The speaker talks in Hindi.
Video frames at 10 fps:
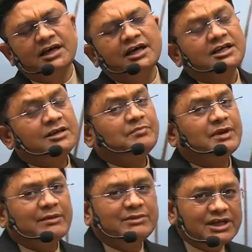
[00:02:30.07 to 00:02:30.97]
कि
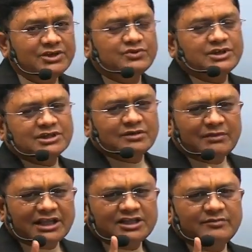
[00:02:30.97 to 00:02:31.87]
प्राइमरी एजुकेशन
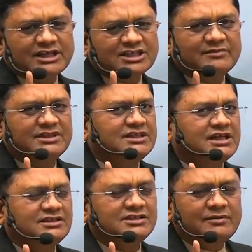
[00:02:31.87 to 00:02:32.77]
मातृभाषा में दी
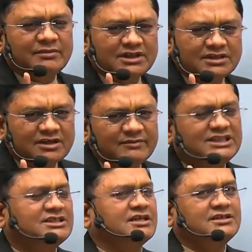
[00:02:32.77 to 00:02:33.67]
जानी चाहिए मदर टंग में
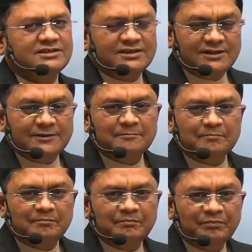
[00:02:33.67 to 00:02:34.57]
दी जानी चाहिए
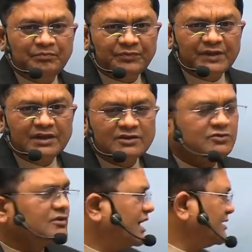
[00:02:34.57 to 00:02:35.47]
तो
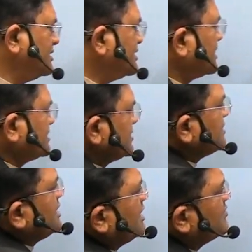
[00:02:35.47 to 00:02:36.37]
गांधी जी का चित्र यहाँ पर